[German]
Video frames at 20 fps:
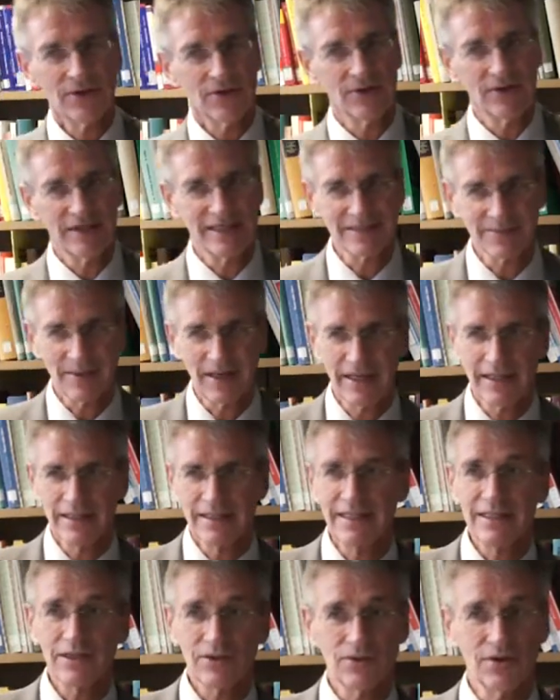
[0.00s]
Und es war
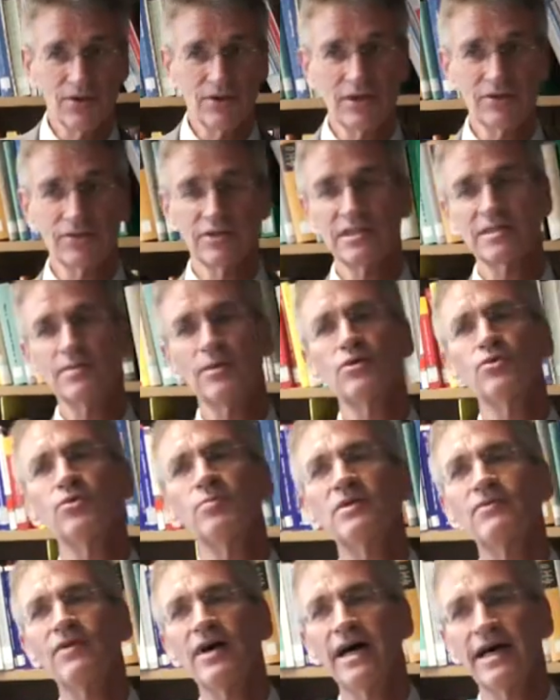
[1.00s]
nicht nötig. Und das
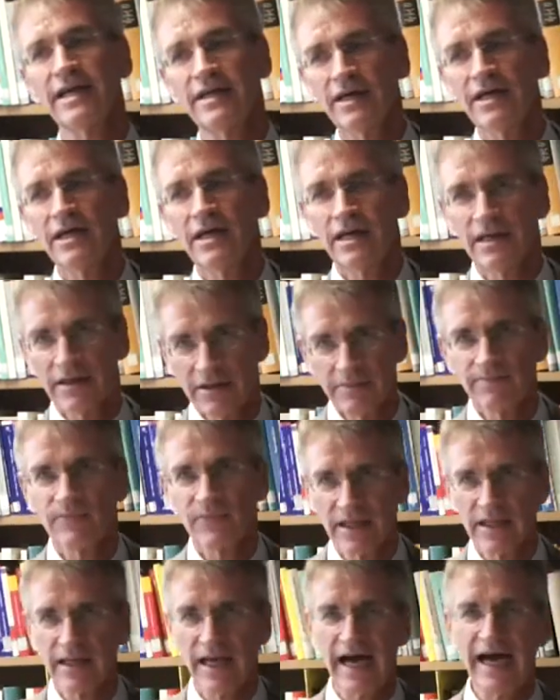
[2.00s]
Volumen war ein
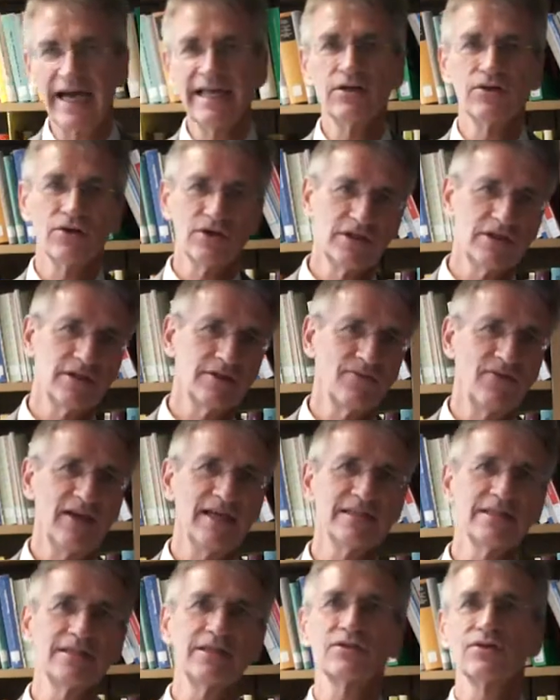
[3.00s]
eindeutig
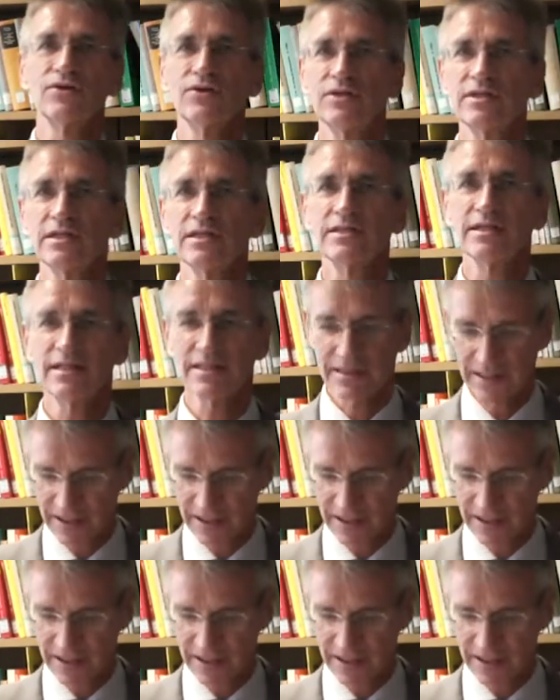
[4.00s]
wesentlich größeres als